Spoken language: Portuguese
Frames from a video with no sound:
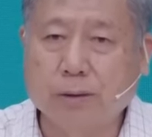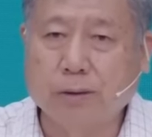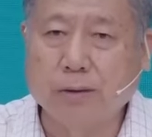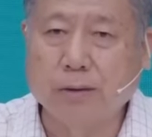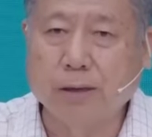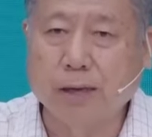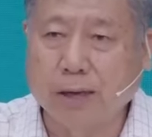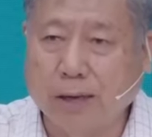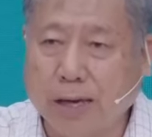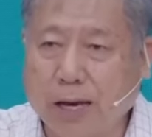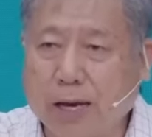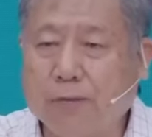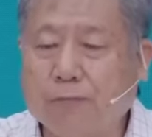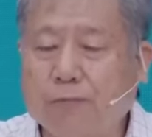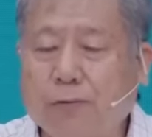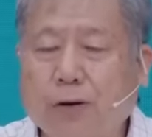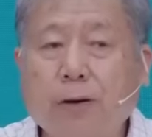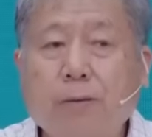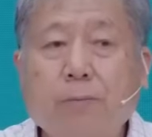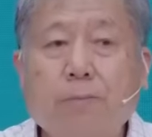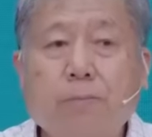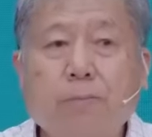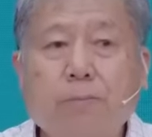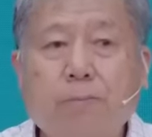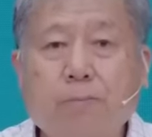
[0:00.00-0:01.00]
em
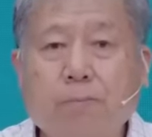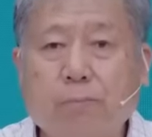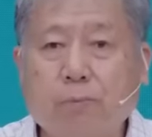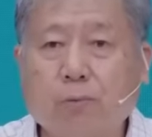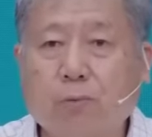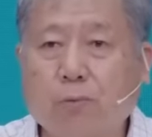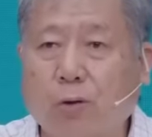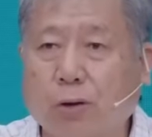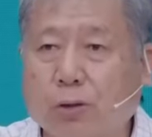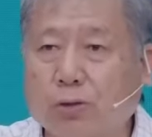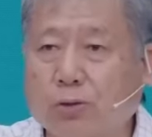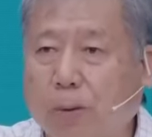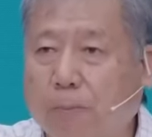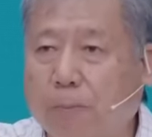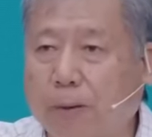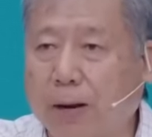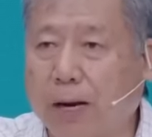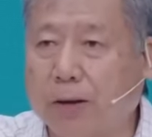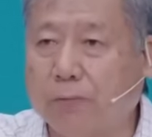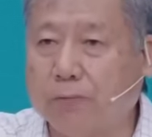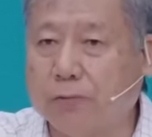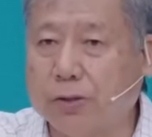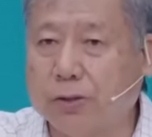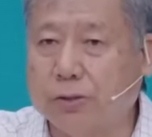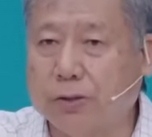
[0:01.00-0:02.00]
Eva quanto à
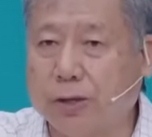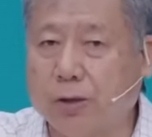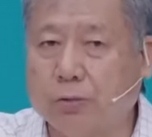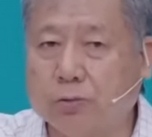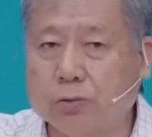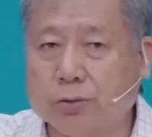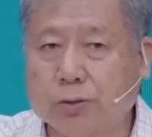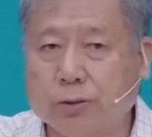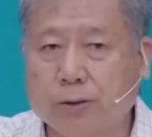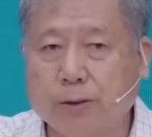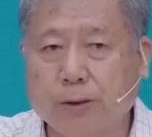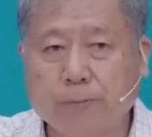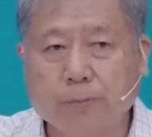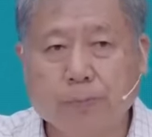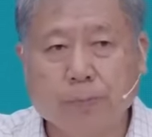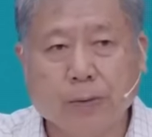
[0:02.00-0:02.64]
palavra de Deus,